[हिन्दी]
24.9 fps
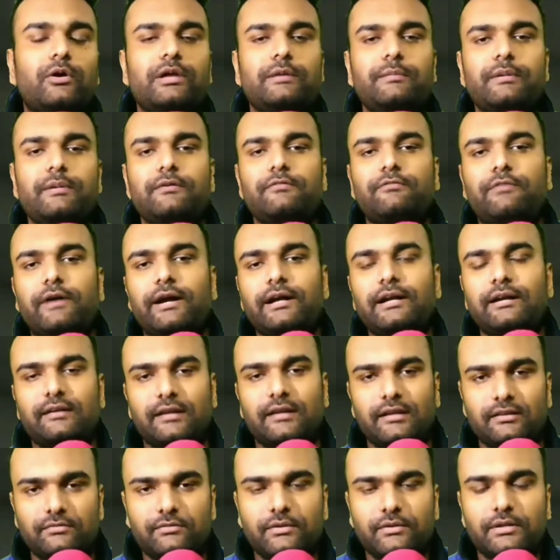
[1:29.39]
कोई भी फाइल
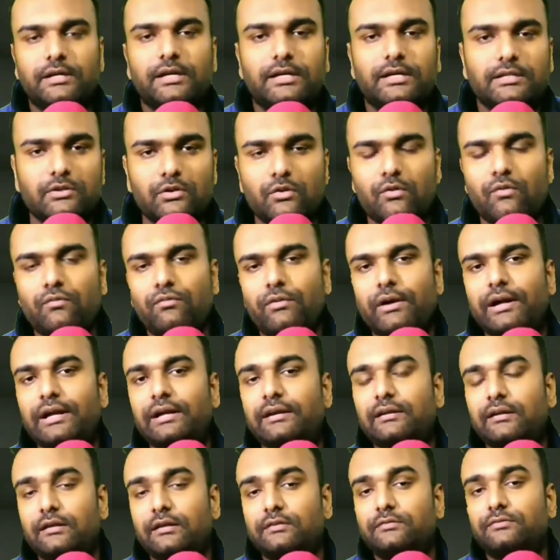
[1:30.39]
ट्रांसफ़र करते हैं तो वो
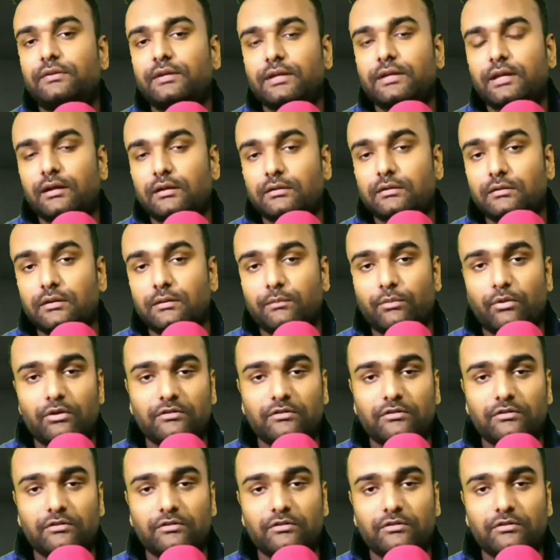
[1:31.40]
फाइल ट्रांसफ़र के अंदर